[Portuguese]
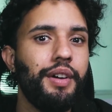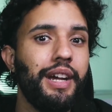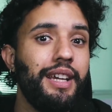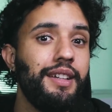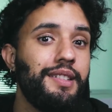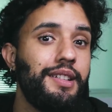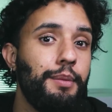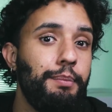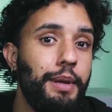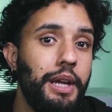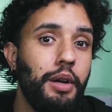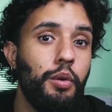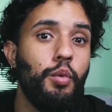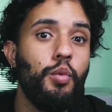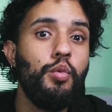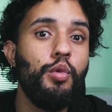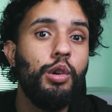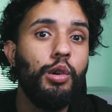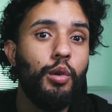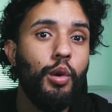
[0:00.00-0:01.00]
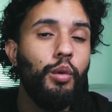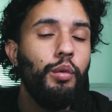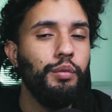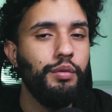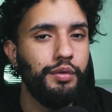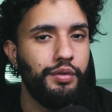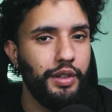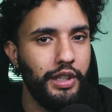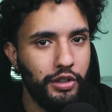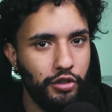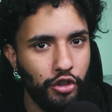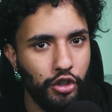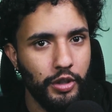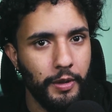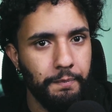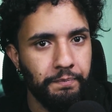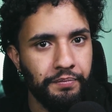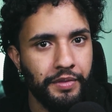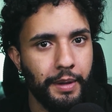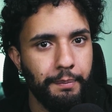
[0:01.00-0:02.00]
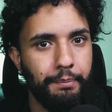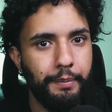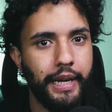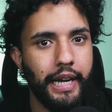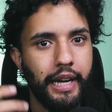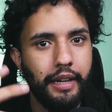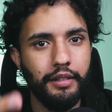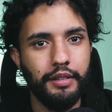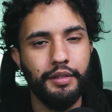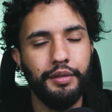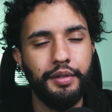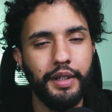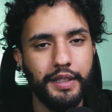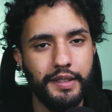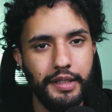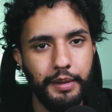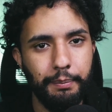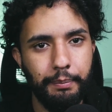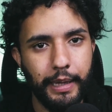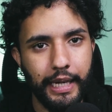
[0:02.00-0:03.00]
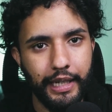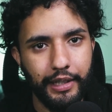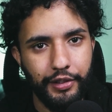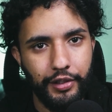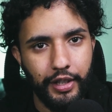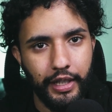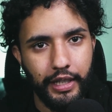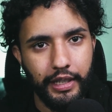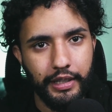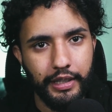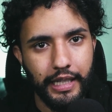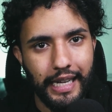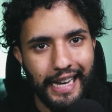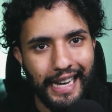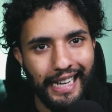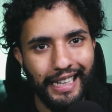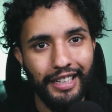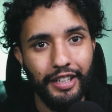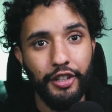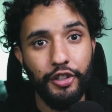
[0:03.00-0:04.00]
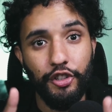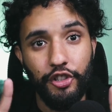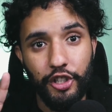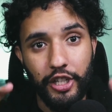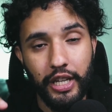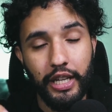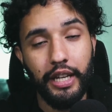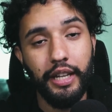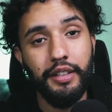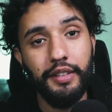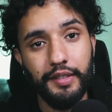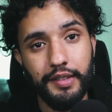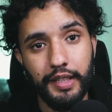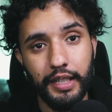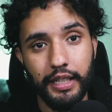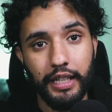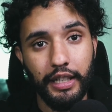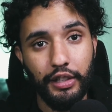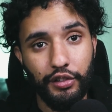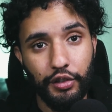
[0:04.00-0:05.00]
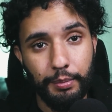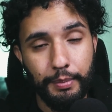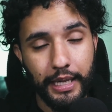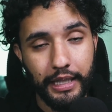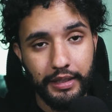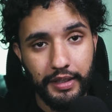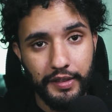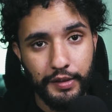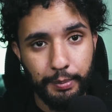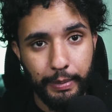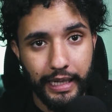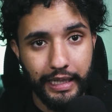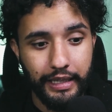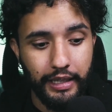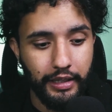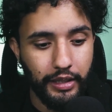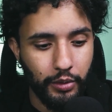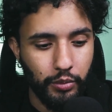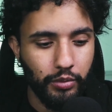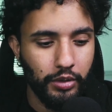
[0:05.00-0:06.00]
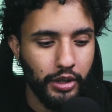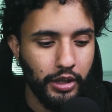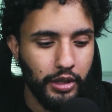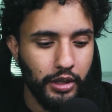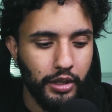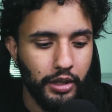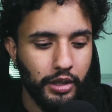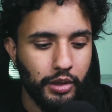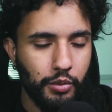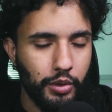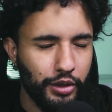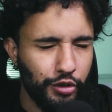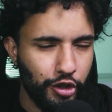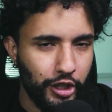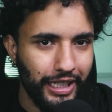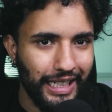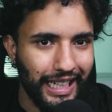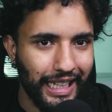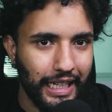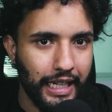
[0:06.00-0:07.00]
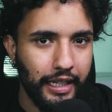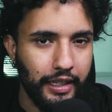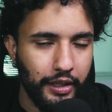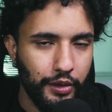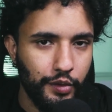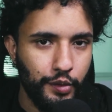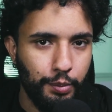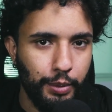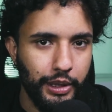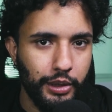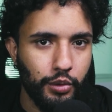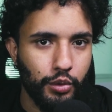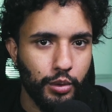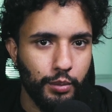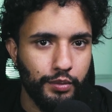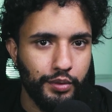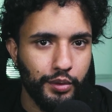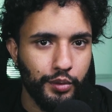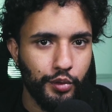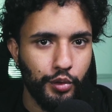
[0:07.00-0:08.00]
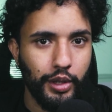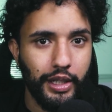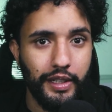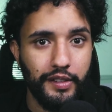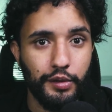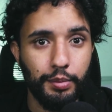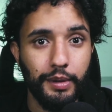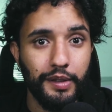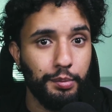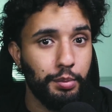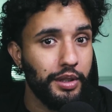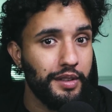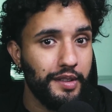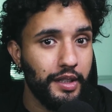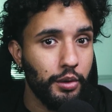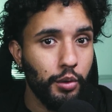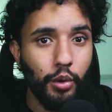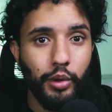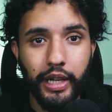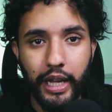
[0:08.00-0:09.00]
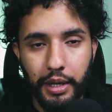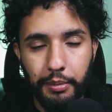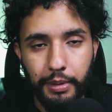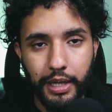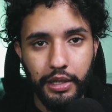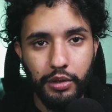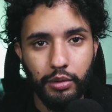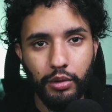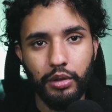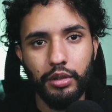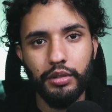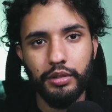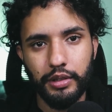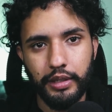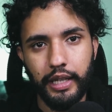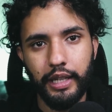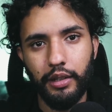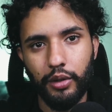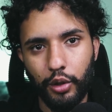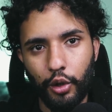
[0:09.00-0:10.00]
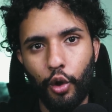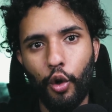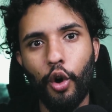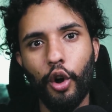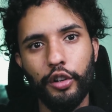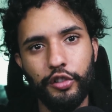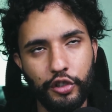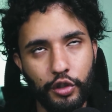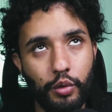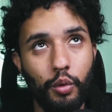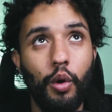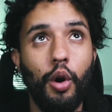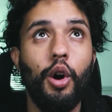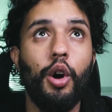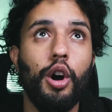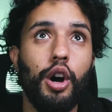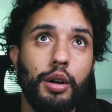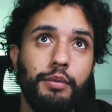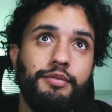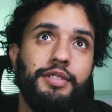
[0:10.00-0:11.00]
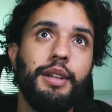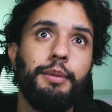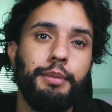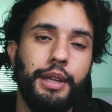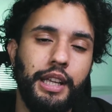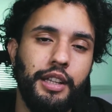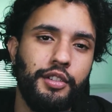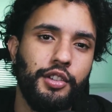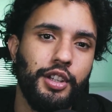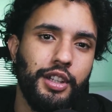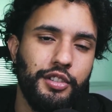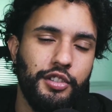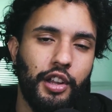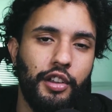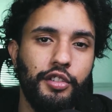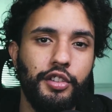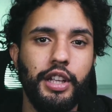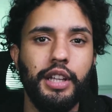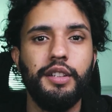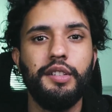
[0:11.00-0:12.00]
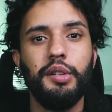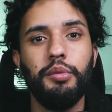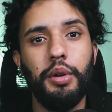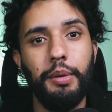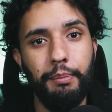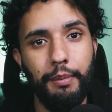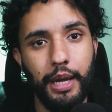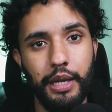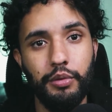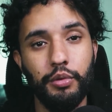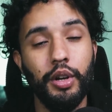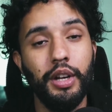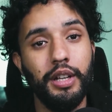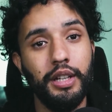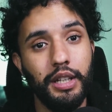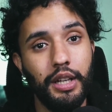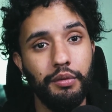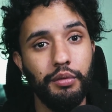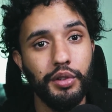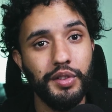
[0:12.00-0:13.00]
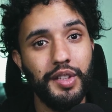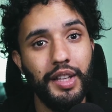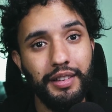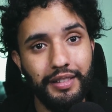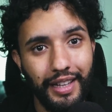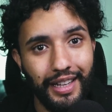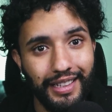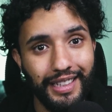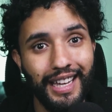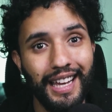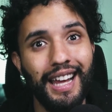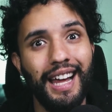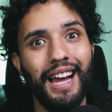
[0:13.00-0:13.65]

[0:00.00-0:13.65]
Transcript: vai receber um convite para fazer parte aí da gerência, né, de MetaSpark. Então, quando chegar lá, eu explico como funciona isso. Mas pode ser qualquer e-mail, né? Lógico, obviamente, né, gente? Tem que ser o e-mail que você tem